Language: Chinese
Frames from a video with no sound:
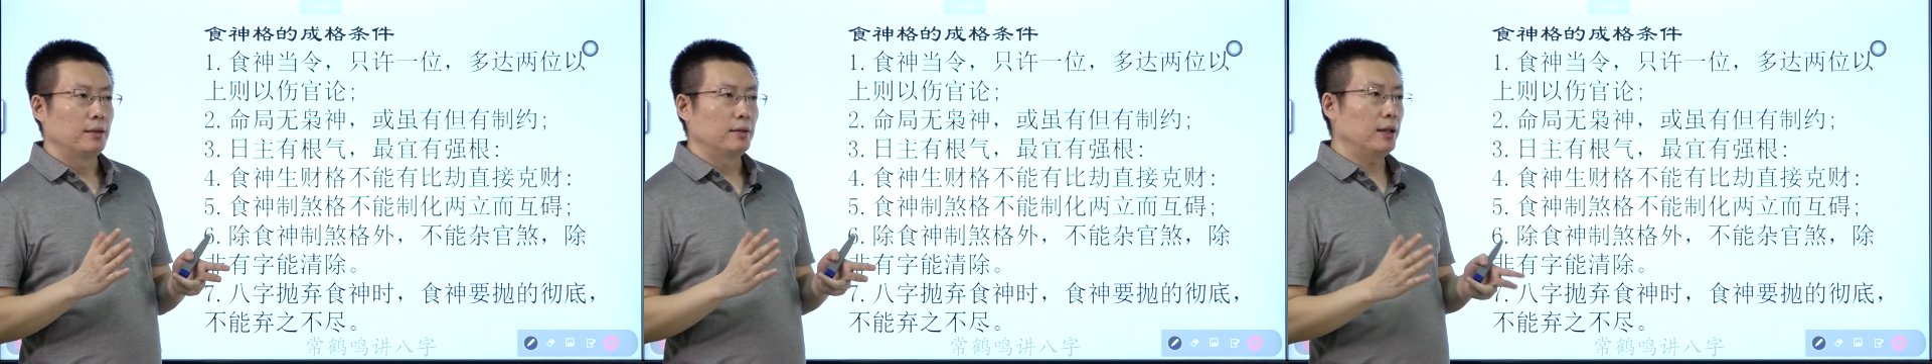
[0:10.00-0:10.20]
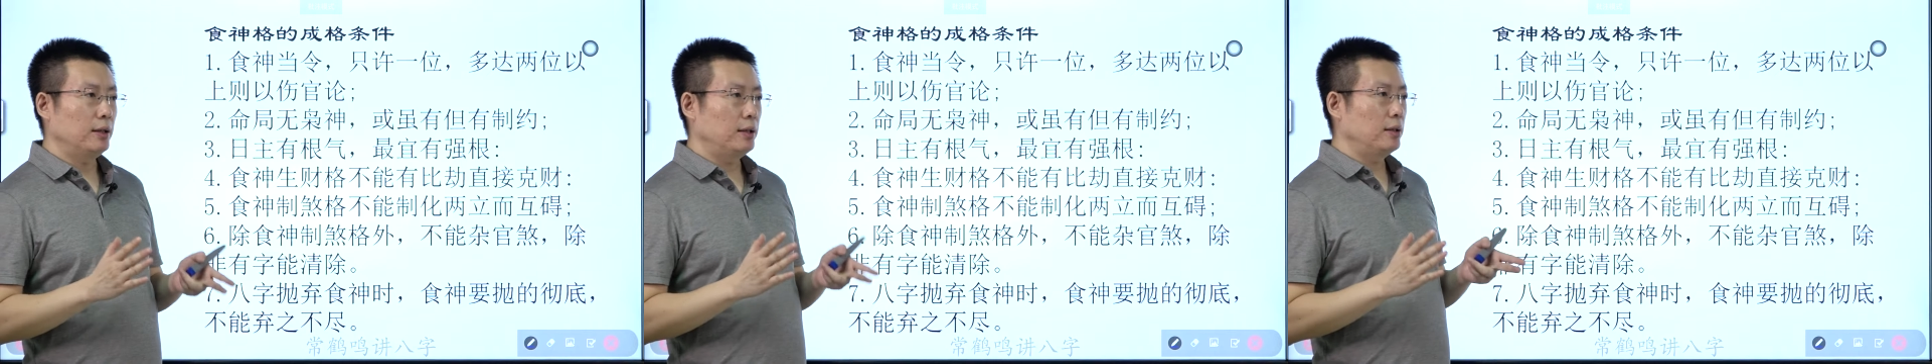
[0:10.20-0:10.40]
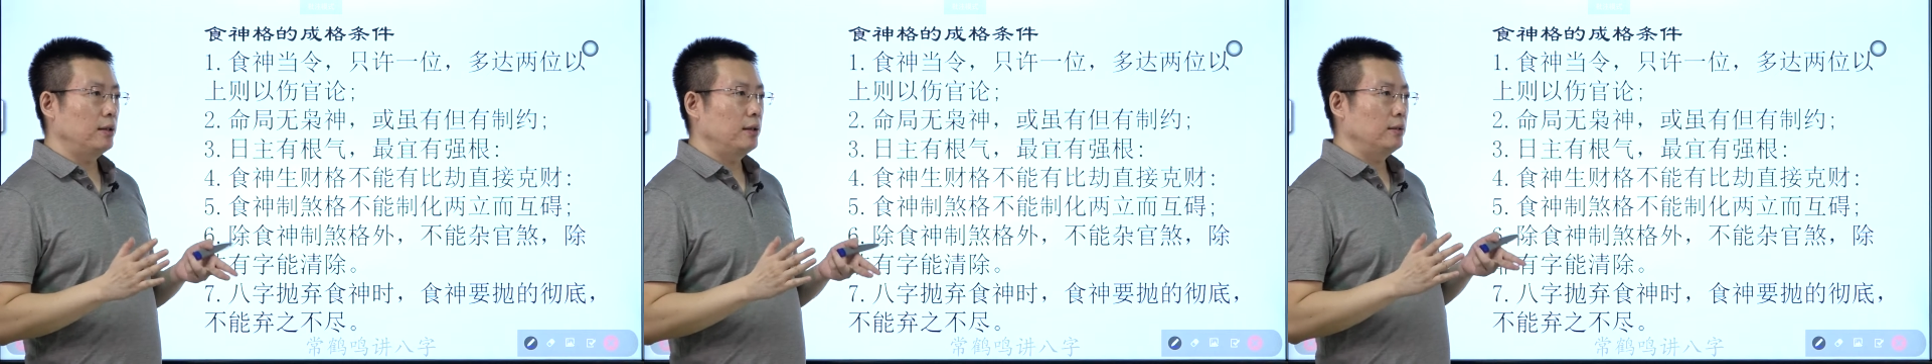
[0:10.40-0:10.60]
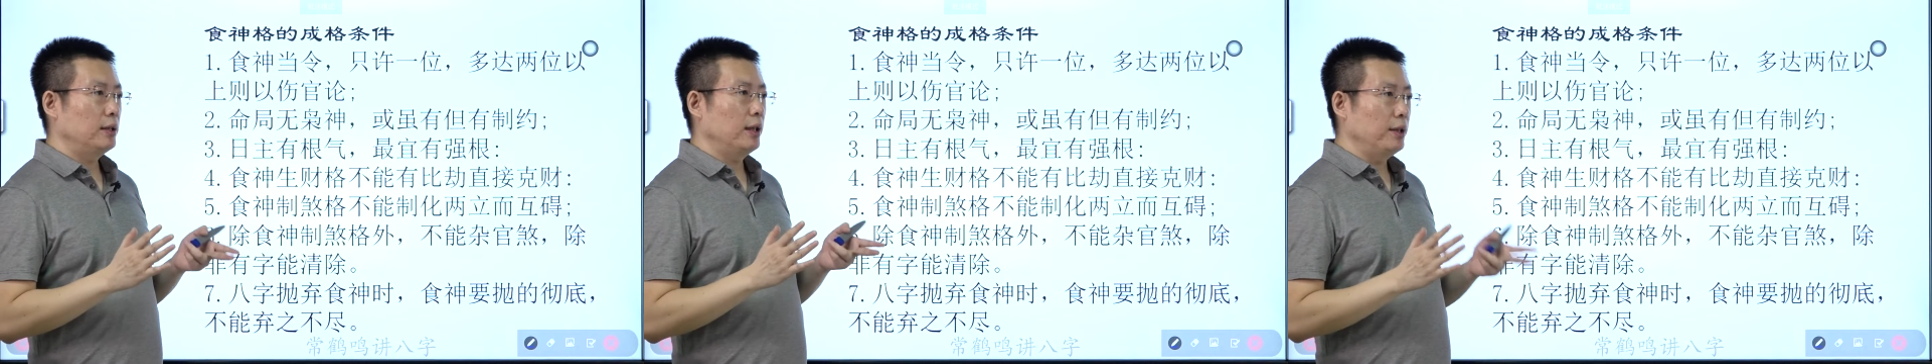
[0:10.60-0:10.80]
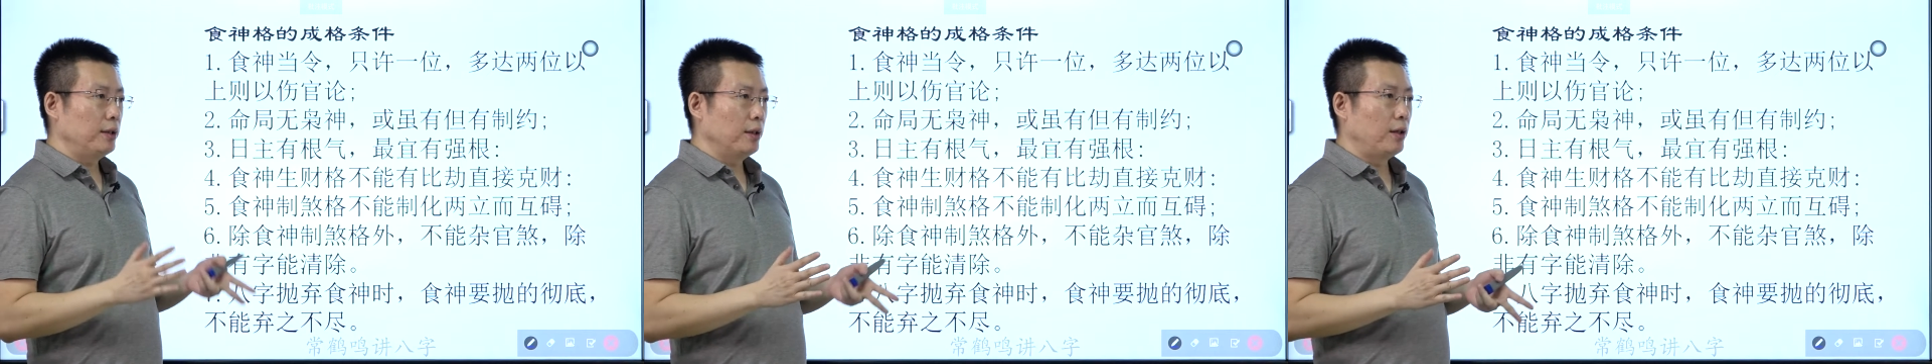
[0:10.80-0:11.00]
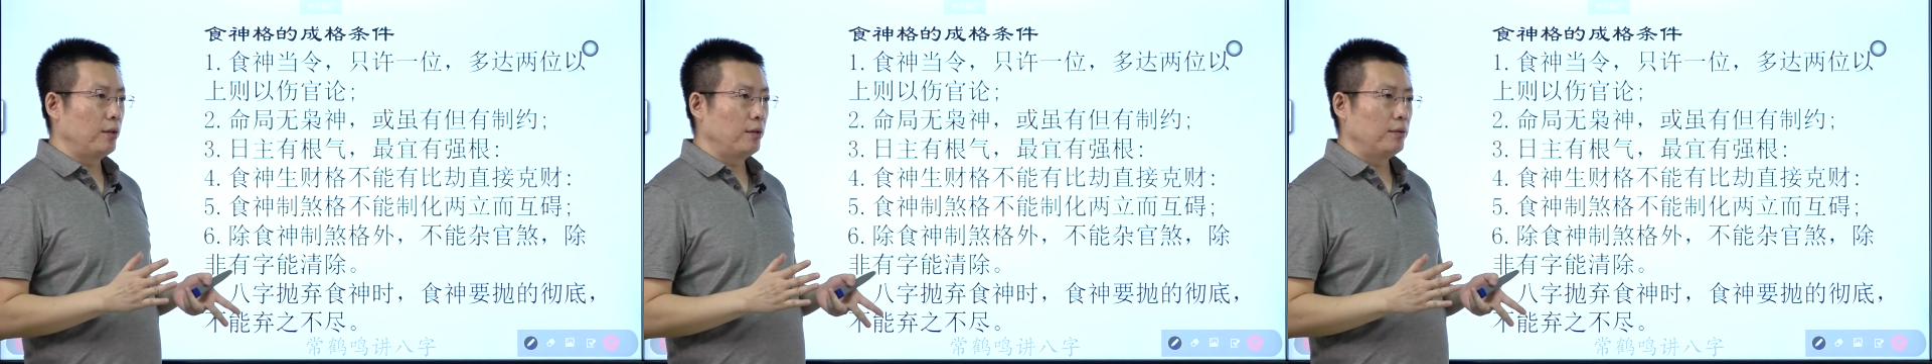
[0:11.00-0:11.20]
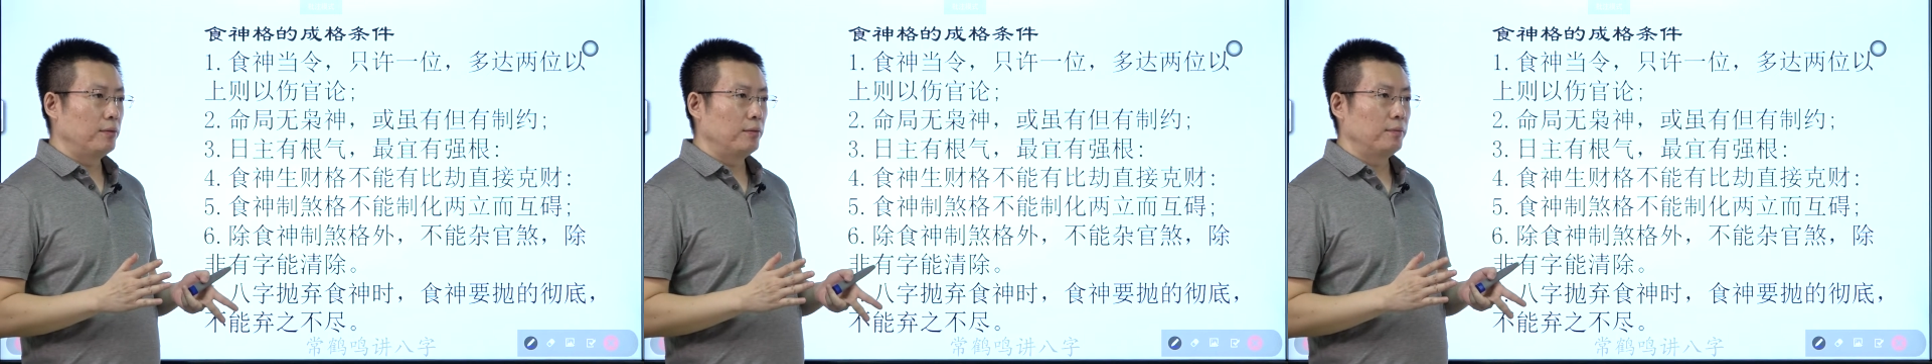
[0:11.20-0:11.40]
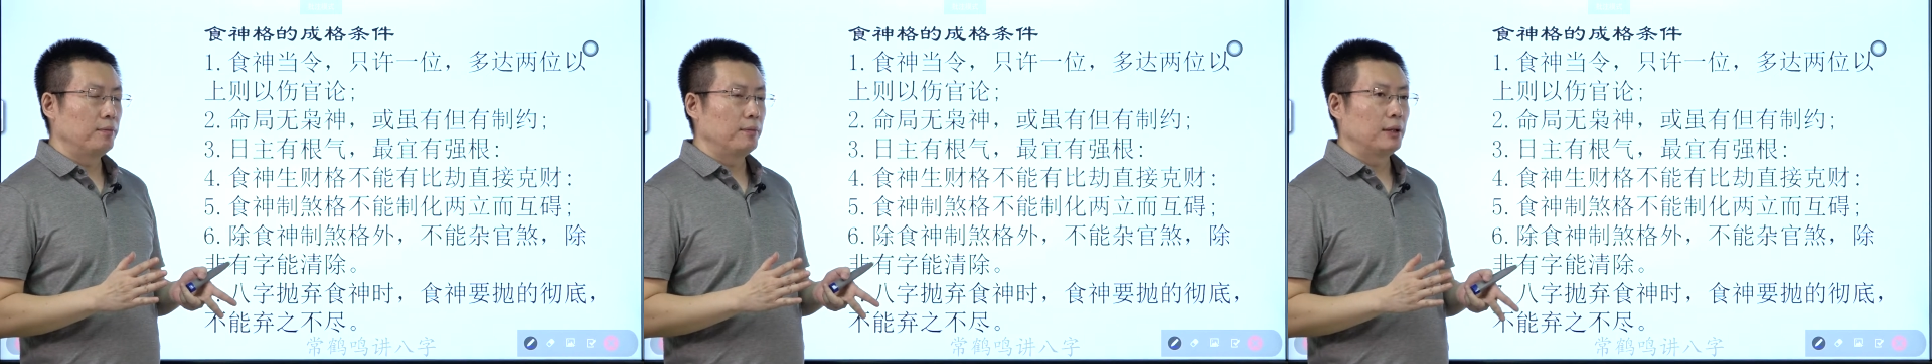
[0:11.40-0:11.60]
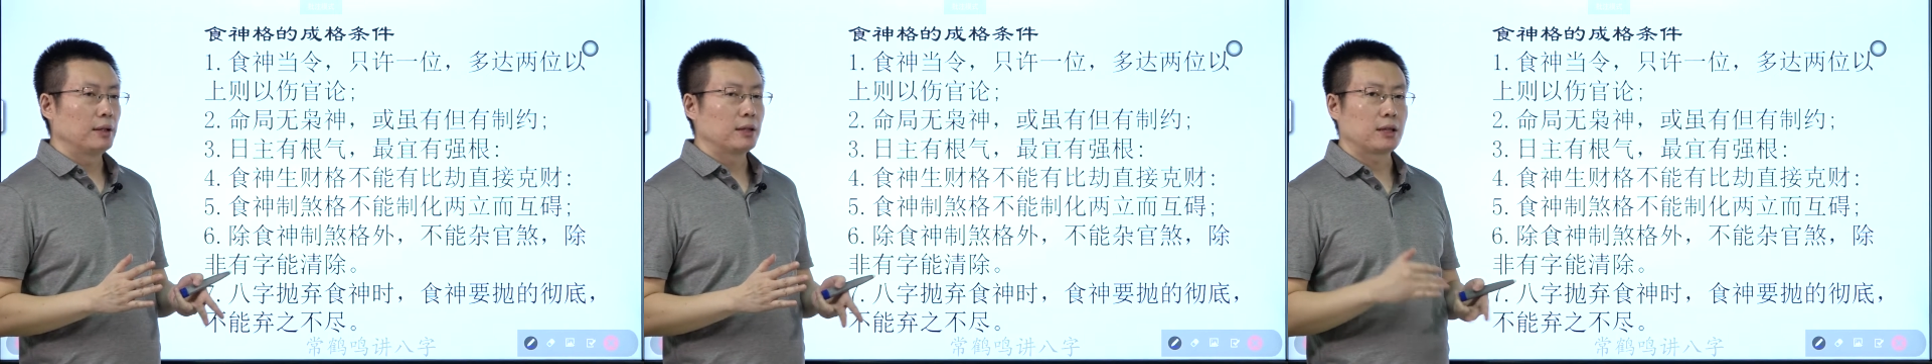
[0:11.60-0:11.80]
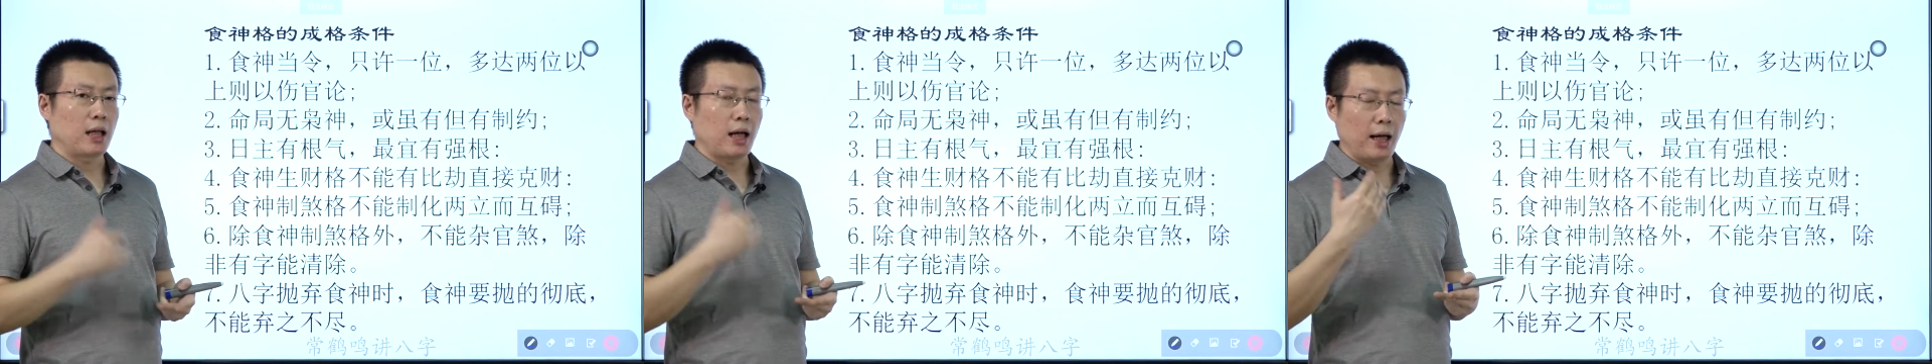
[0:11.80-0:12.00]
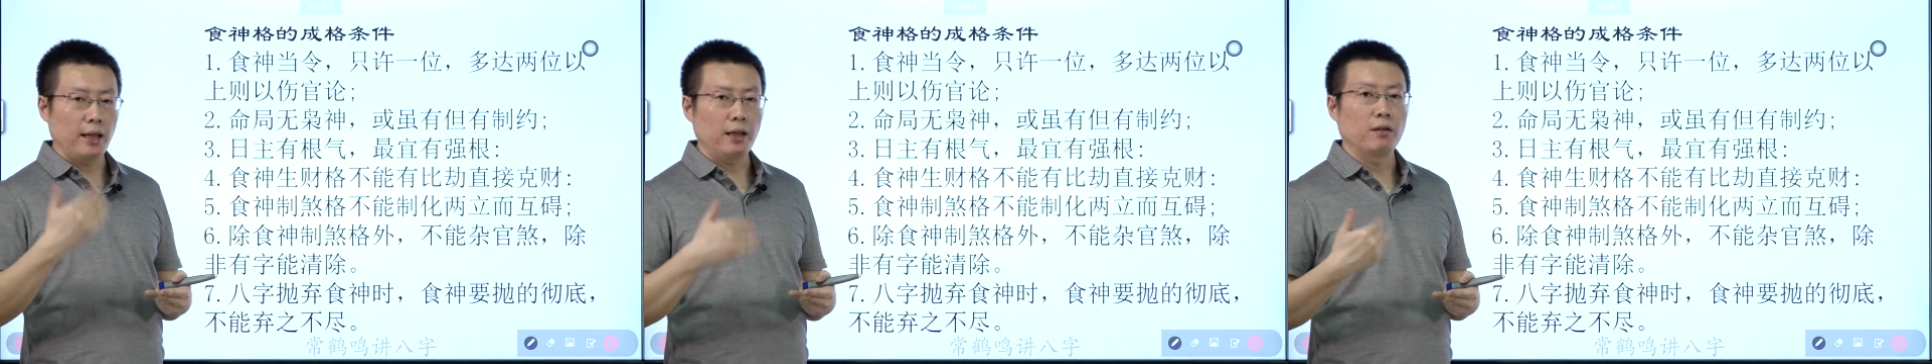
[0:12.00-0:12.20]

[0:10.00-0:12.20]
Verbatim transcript: 但是这里头，财